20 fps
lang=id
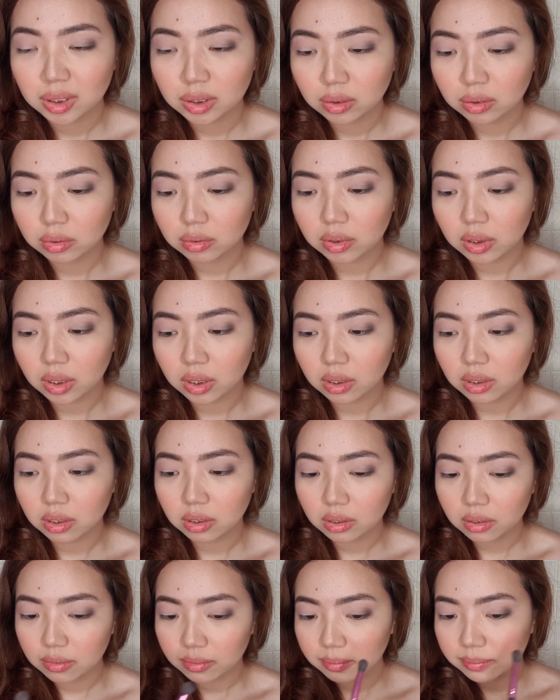suka
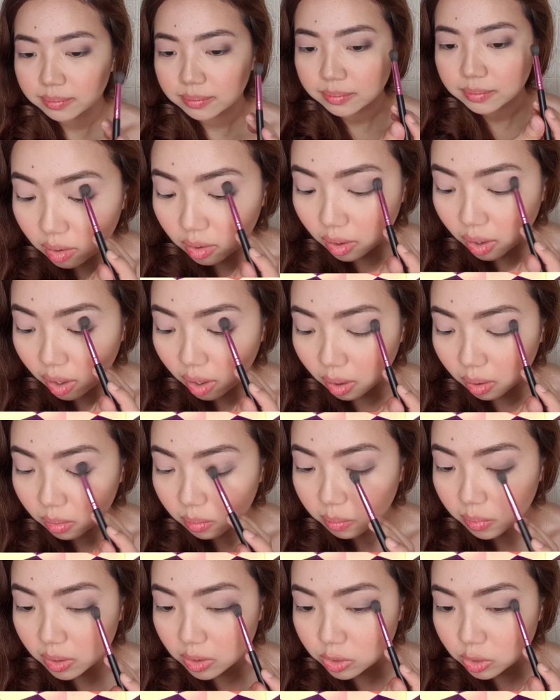kayak
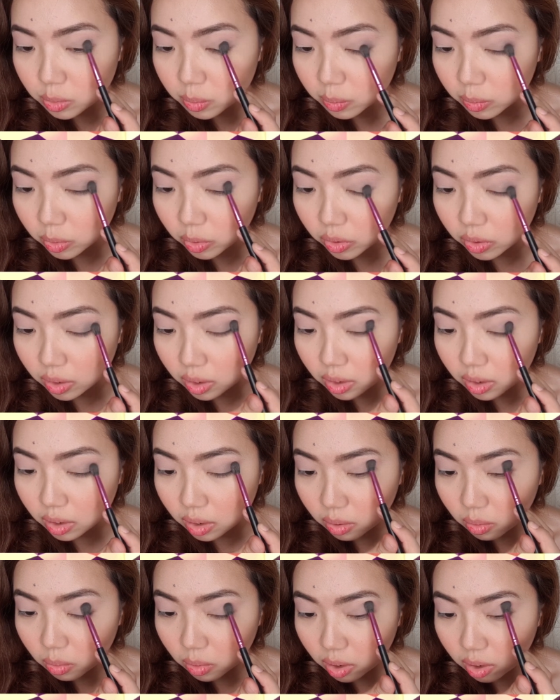peach
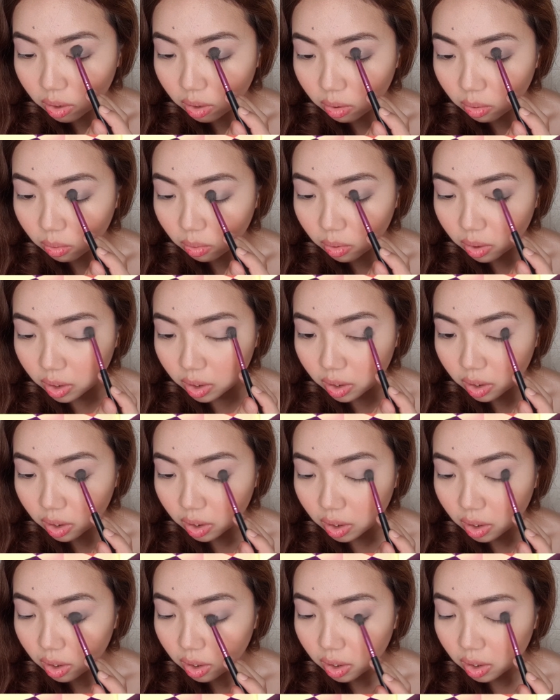smoothie-nya kurang keluar
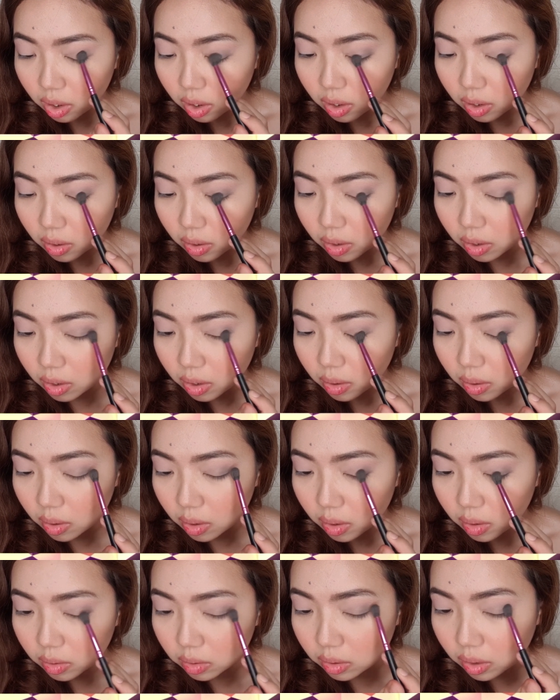
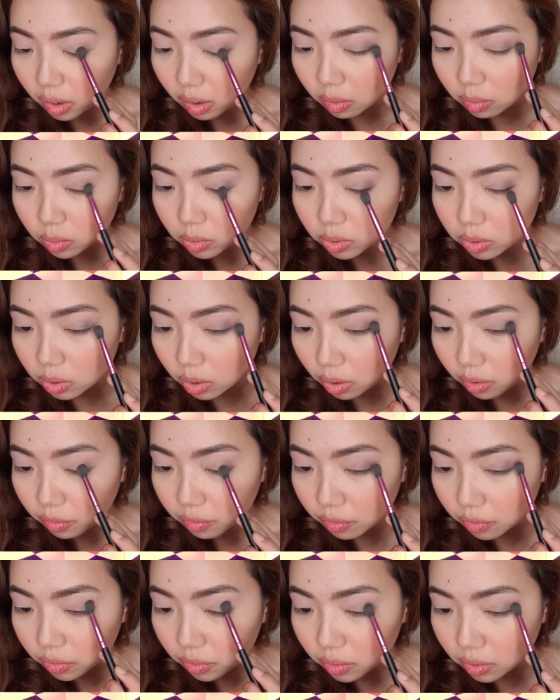terlalu
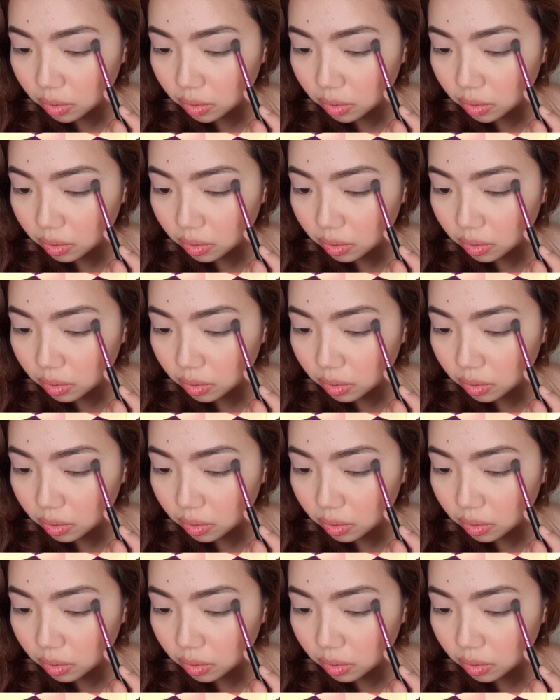soft